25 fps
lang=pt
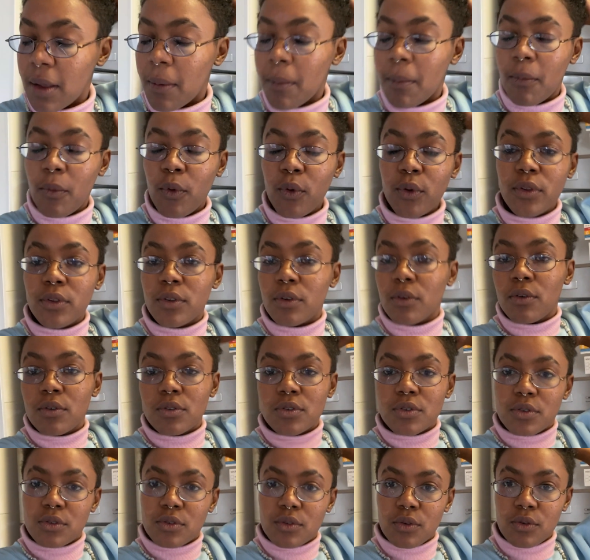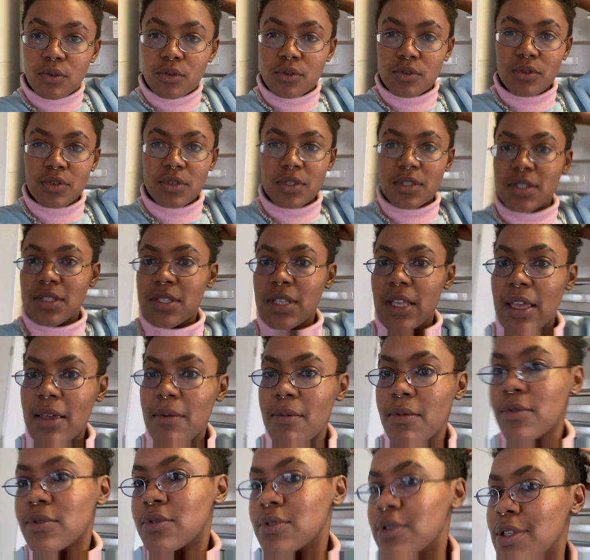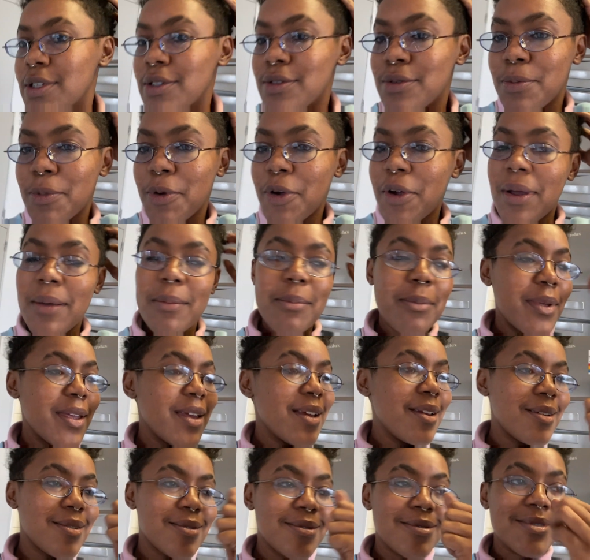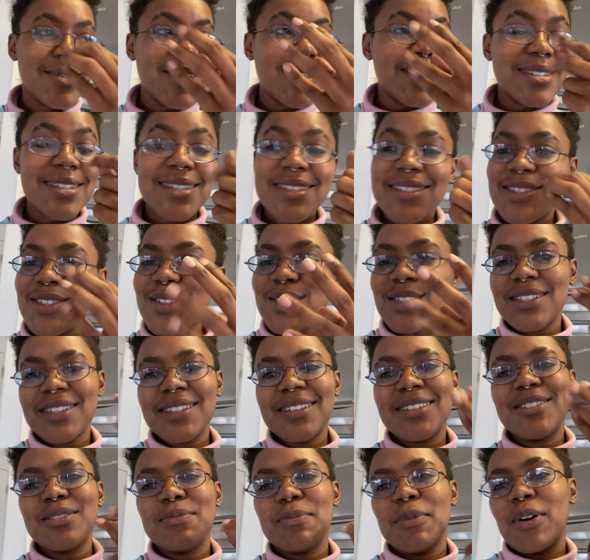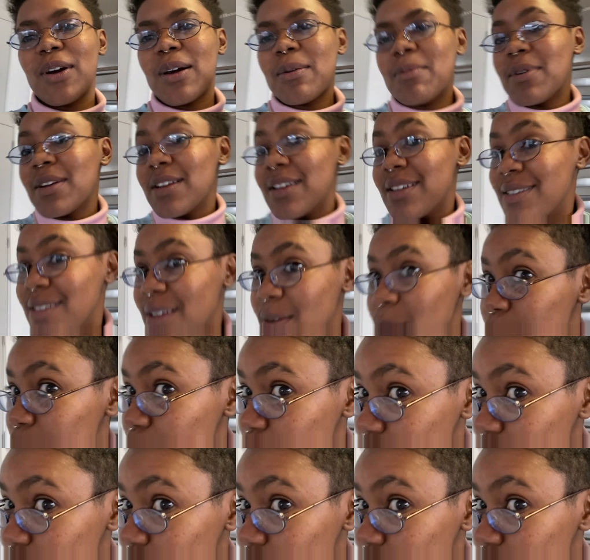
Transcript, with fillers: muito gostoso, sim. Eu sinto meu cabelo. Gente, vocês tinham que sentir meu cabelo, ele tá muito